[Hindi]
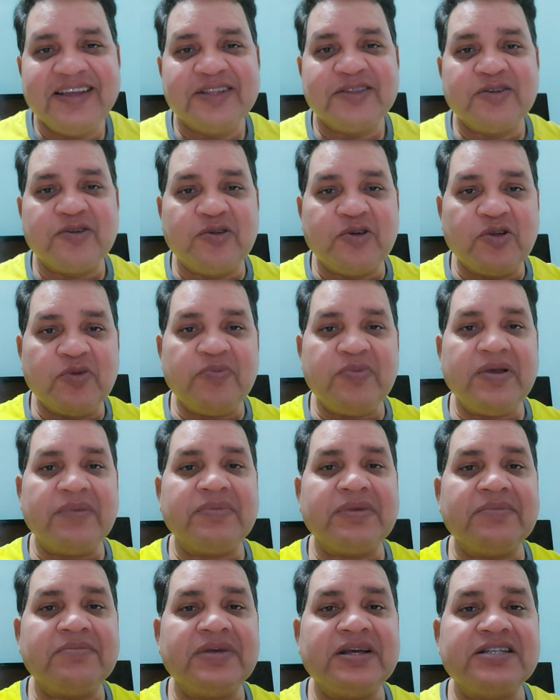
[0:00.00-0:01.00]
तो ग्रुप में
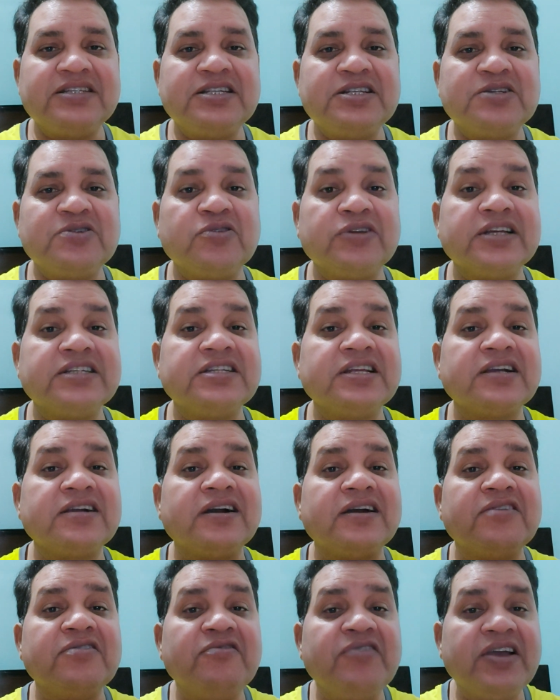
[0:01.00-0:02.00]
अपना मैसेज को कैसे
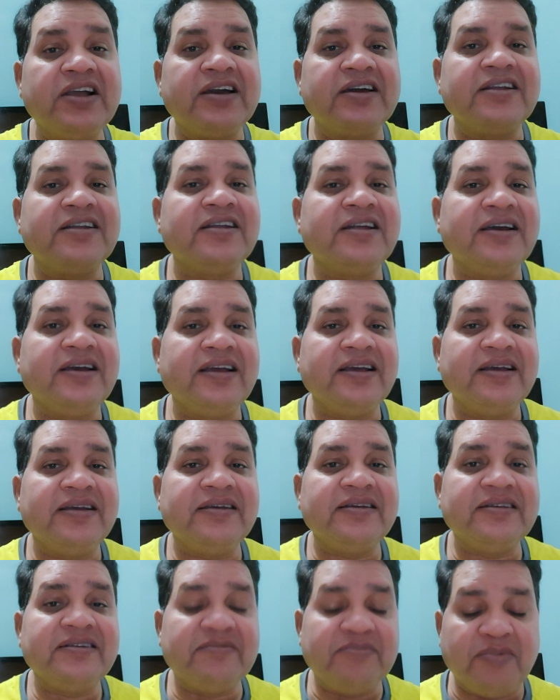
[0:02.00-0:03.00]
कन्वे करना है
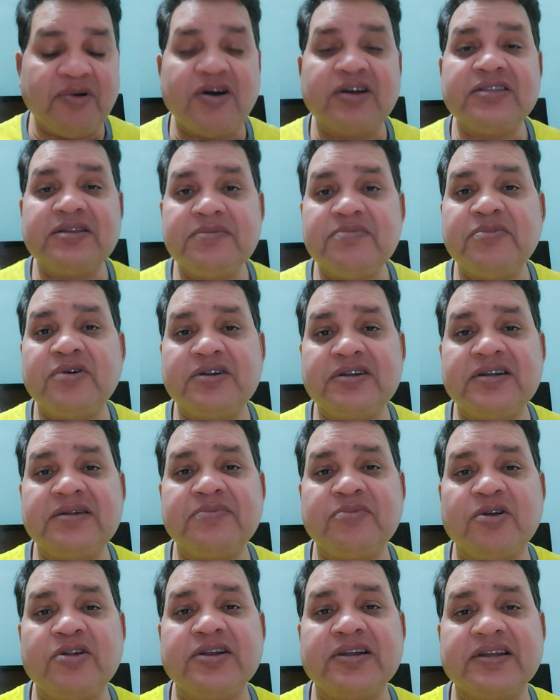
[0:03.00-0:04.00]
ये बहुत
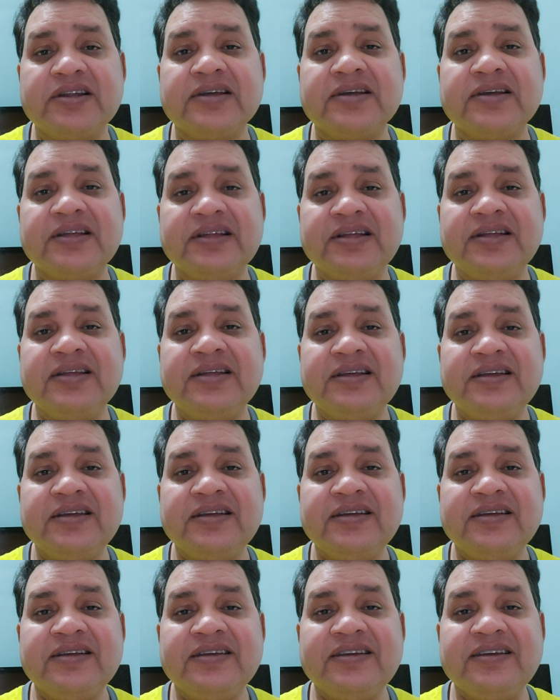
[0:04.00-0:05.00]
इंपॉर्टेंट पॉइंट है
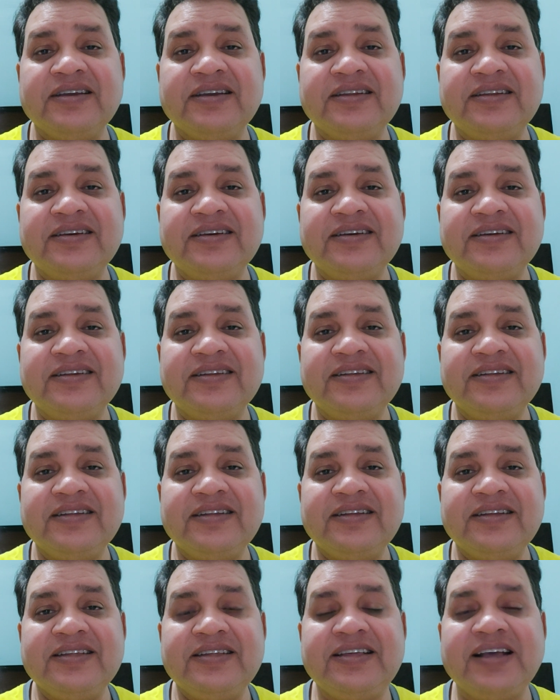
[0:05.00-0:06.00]
है ना
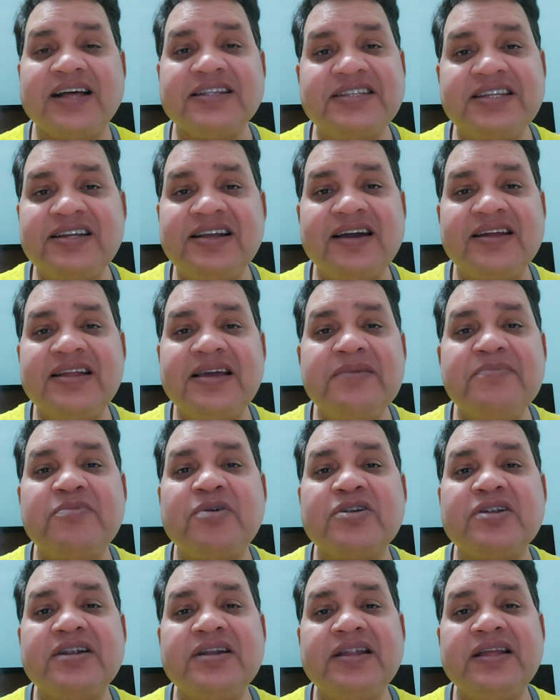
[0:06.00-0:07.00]
क्या सिखाना
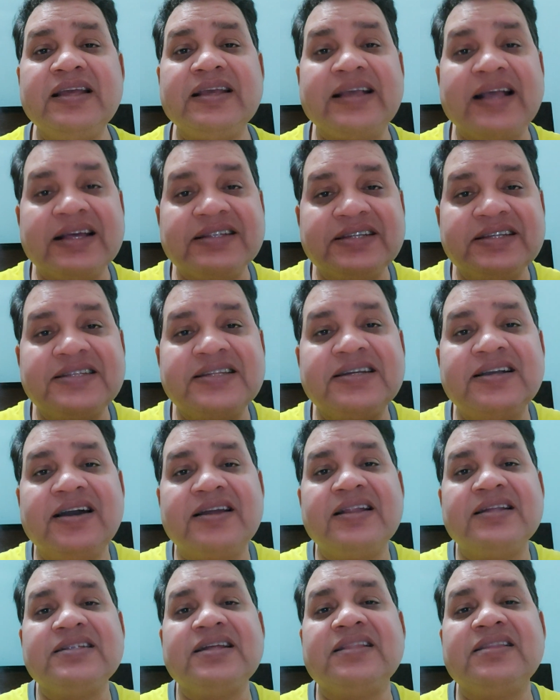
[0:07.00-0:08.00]
इम्पॉर्टेंट नहीं कैसे
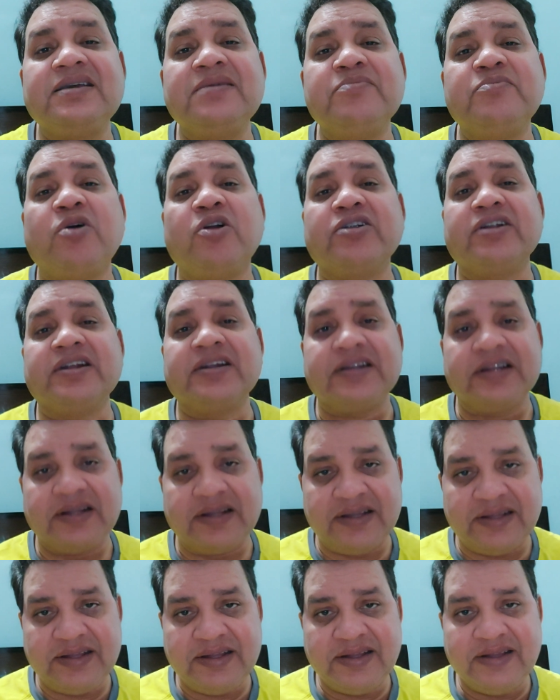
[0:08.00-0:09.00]
सिखाना ज़्यादा इंपॉर्टेंट है
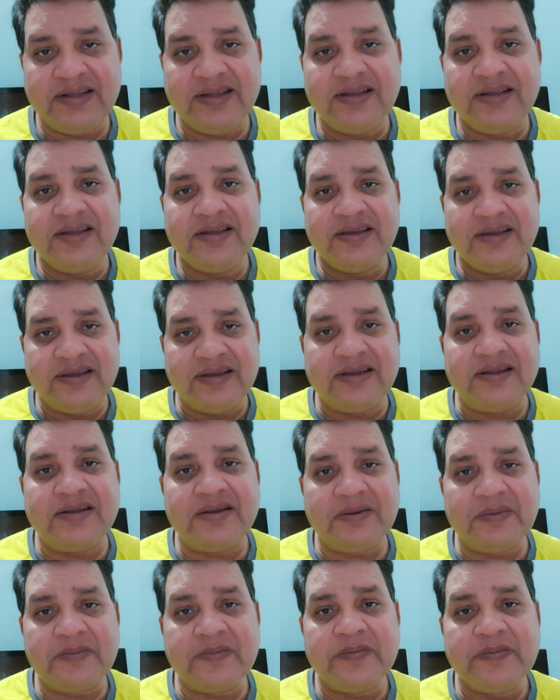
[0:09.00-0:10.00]
है
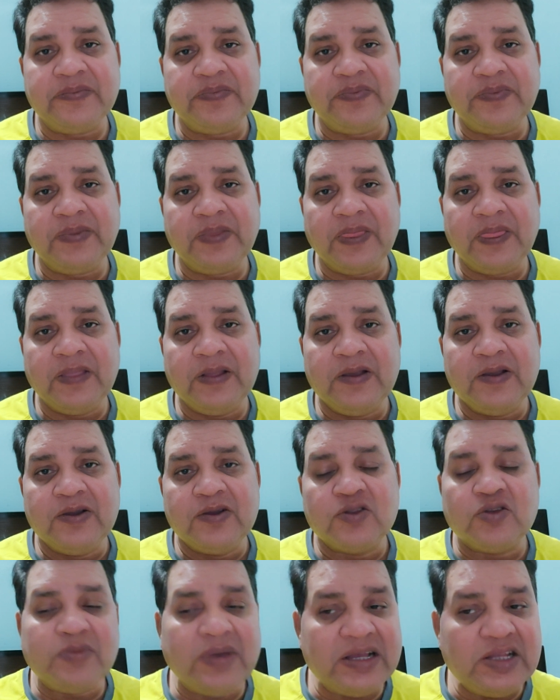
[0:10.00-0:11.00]
ना
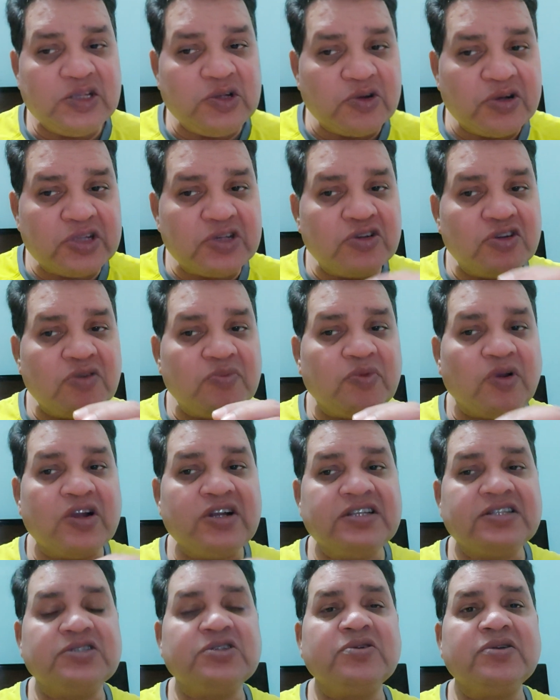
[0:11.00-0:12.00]
तो मैं ये छोटे छोटे
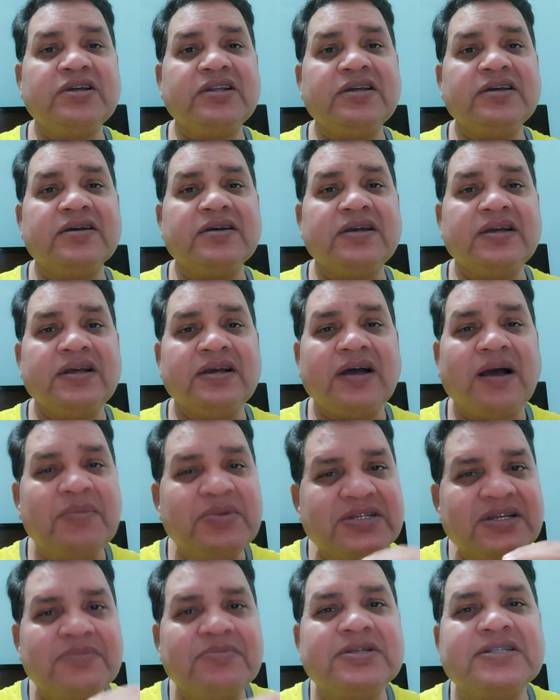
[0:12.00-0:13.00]
पॉइंट्स जो है ना
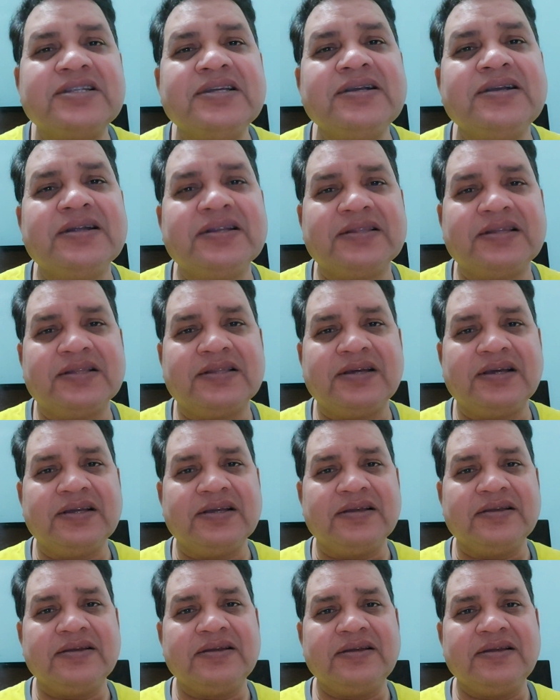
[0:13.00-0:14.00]
हमेशा मिसिंग करता था
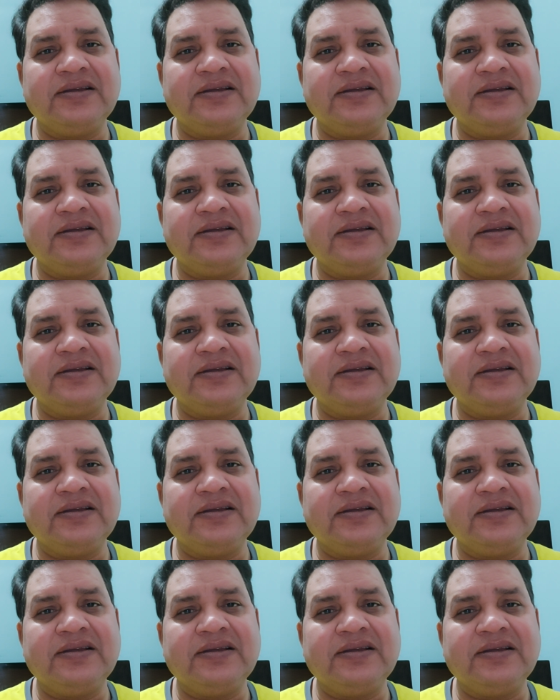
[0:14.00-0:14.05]
ये